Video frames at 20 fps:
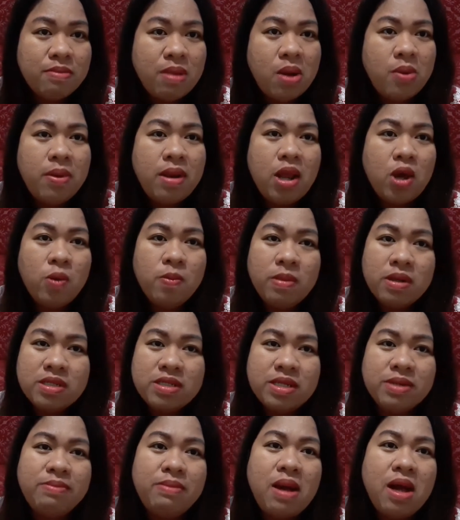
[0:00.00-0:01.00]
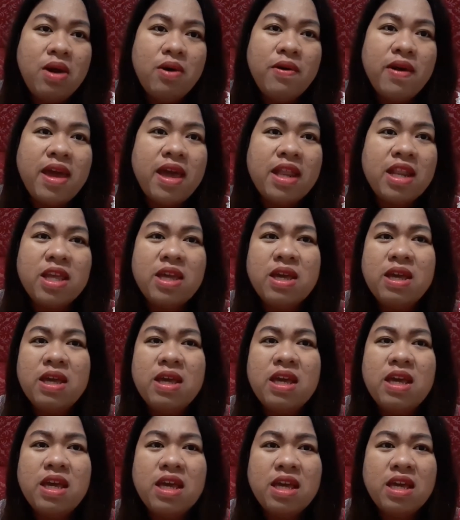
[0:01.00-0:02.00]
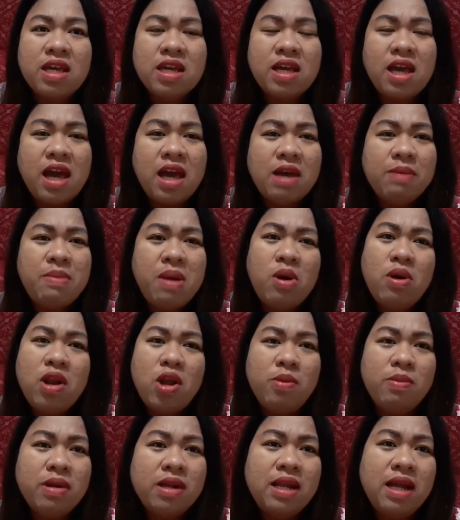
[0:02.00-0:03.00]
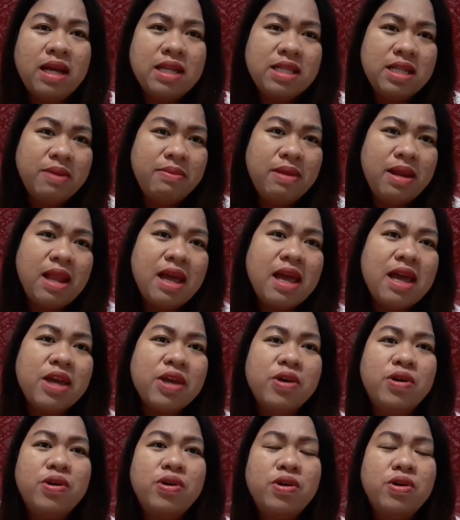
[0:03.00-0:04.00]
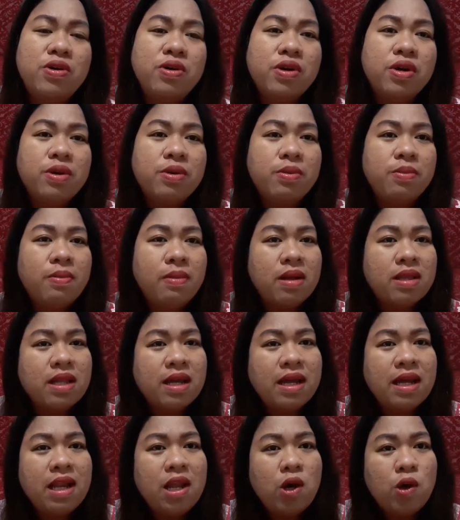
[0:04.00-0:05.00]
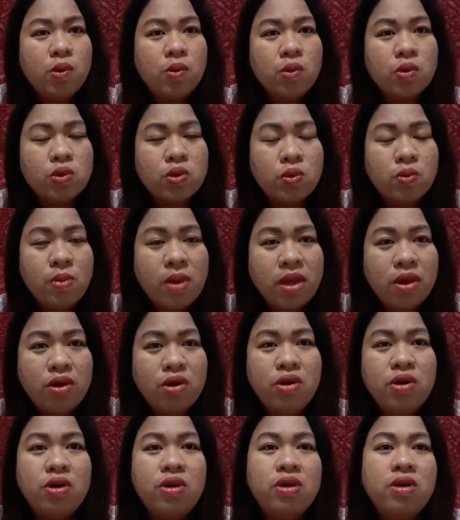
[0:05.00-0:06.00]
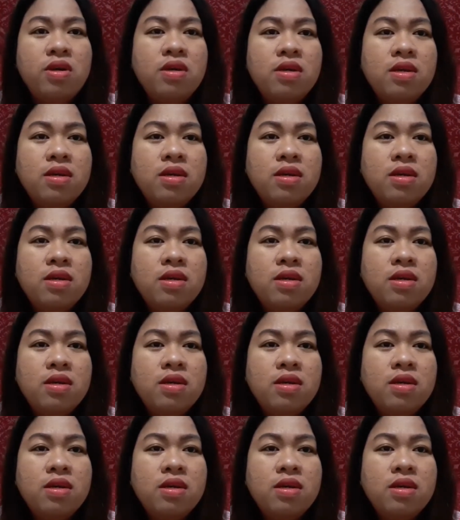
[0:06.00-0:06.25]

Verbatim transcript: Bawal akong magtrabaho any, kahit, bawal akong maglakad ng malayo or matagal akong tumayo.